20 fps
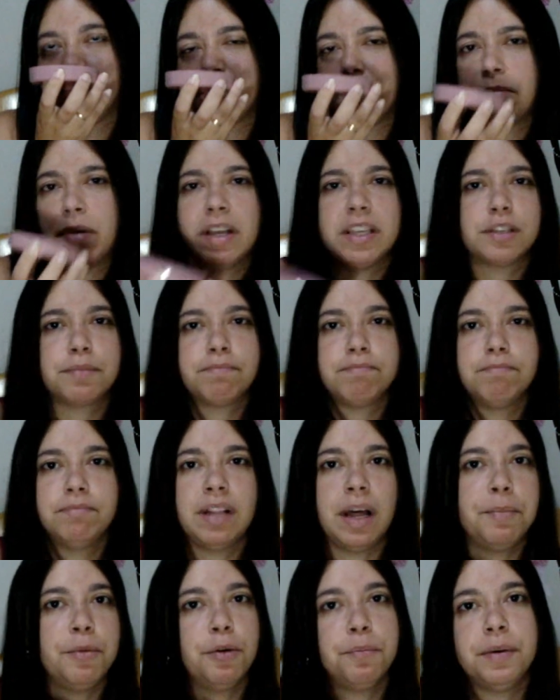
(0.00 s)
Mas,
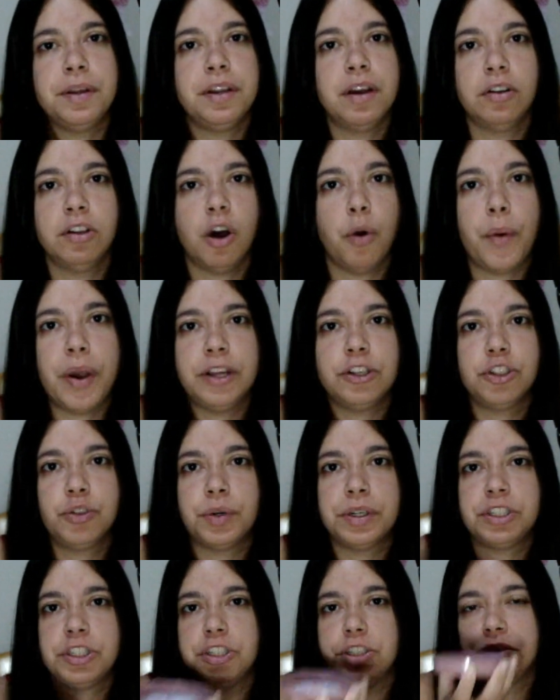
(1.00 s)
na minha opinião, não é
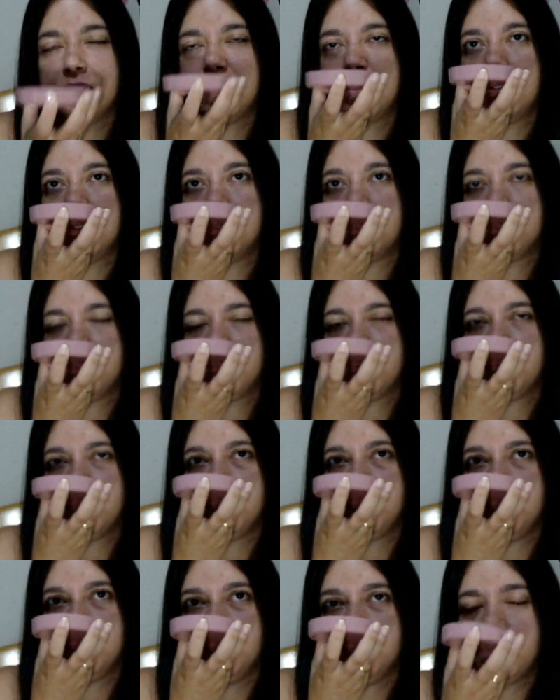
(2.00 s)
enjoativo.
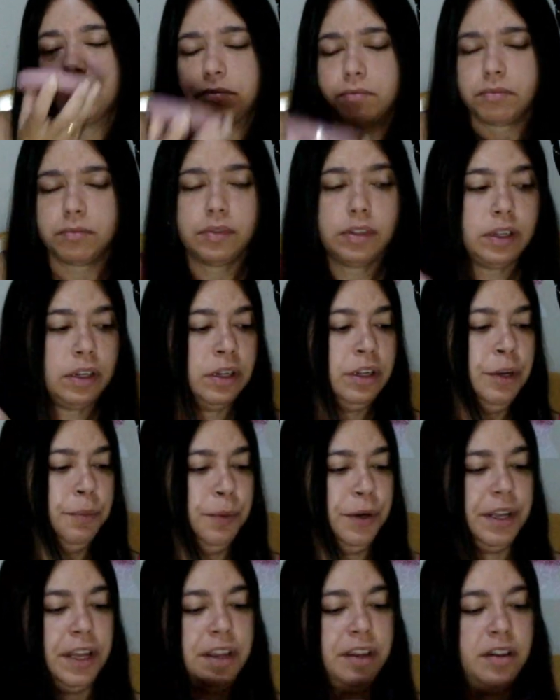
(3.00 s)
E
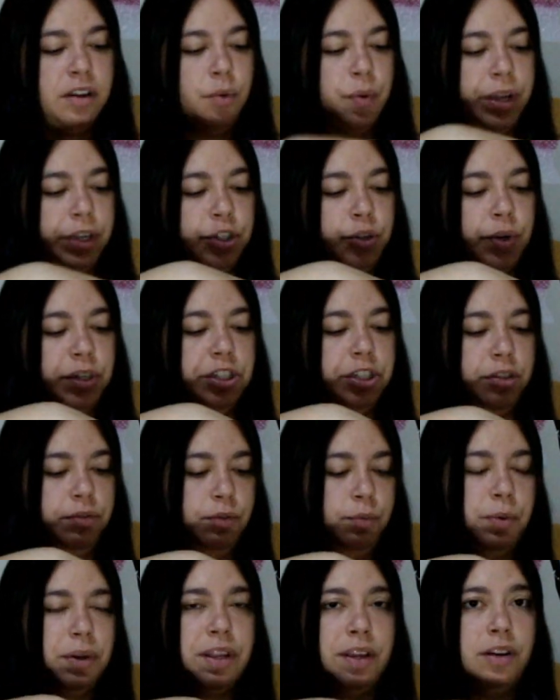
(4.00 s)
por que, que não é
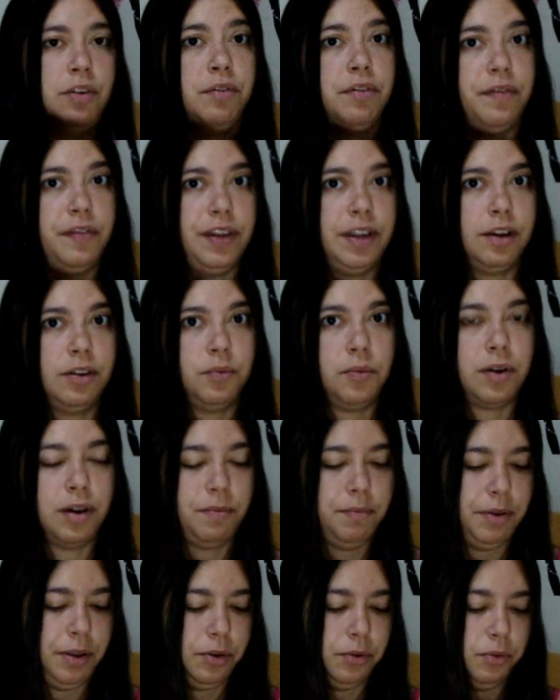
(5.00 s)
enjoativo? Porque não fica no
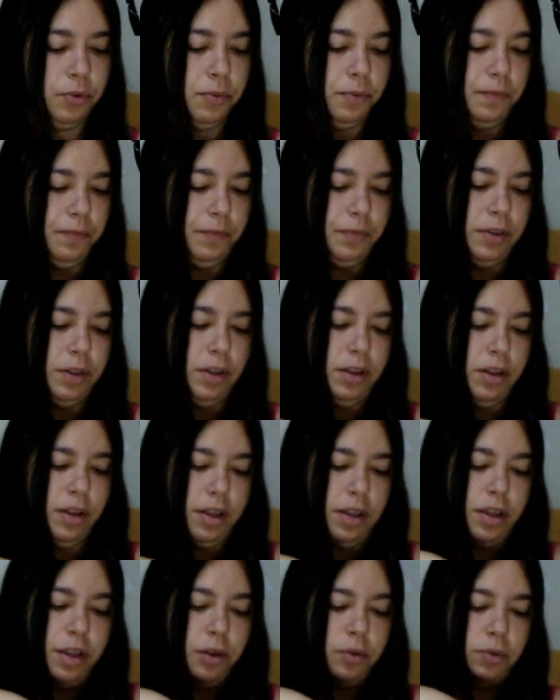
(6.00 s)
cabelo.
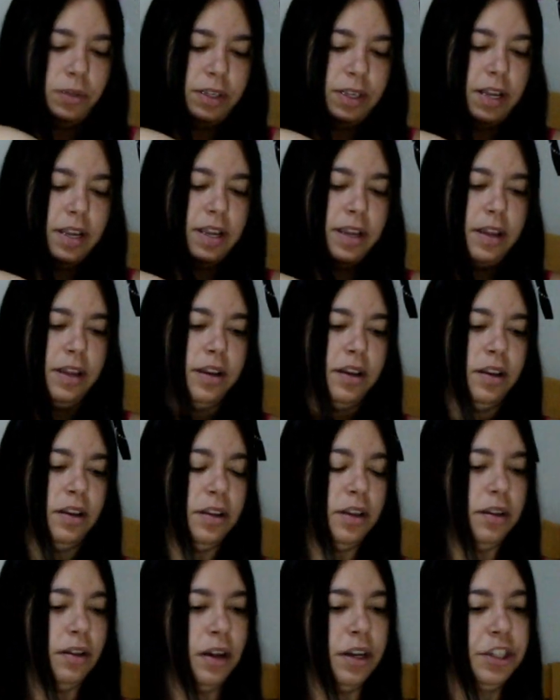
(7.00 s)
Eu usei
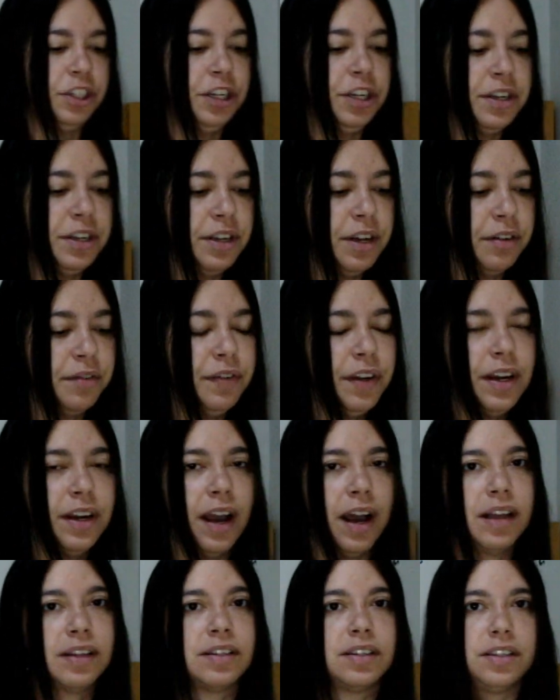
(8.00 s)
ele, achei que ia
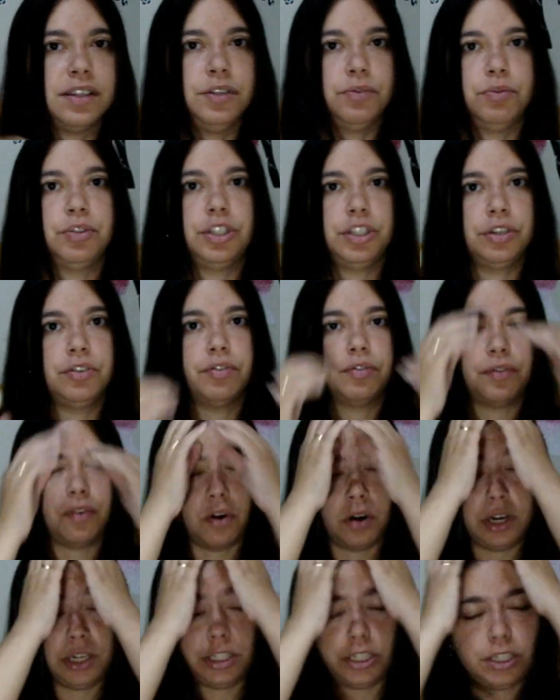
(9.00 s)
ficar assim, um cheiro
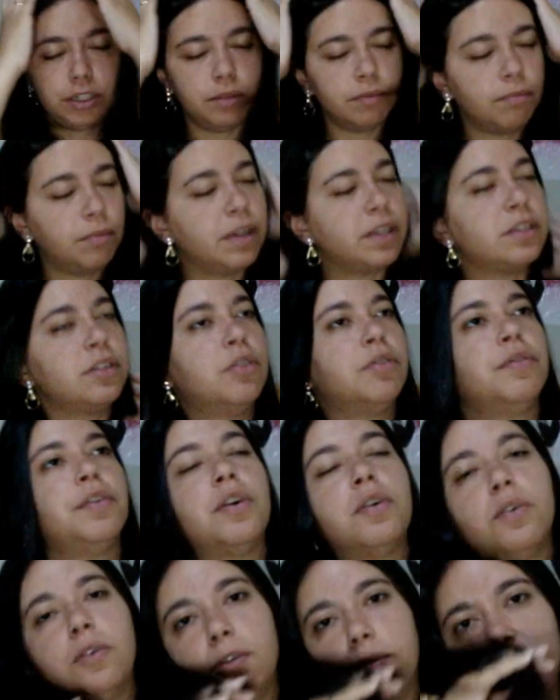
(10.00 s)
forte, mas não
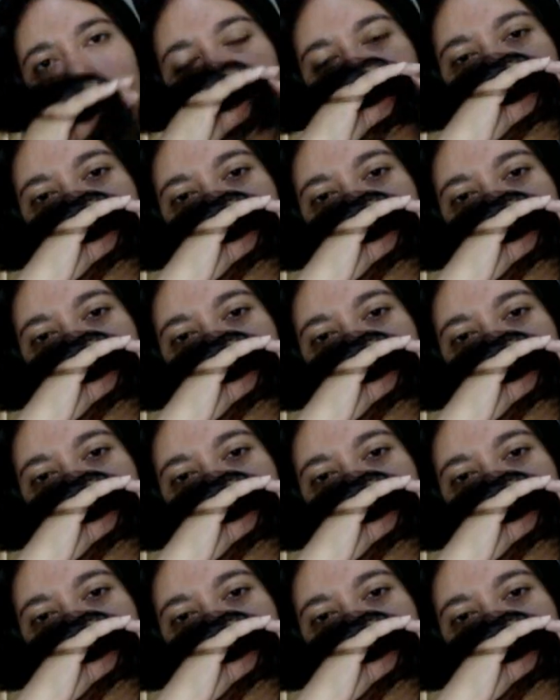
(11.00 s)
ficou.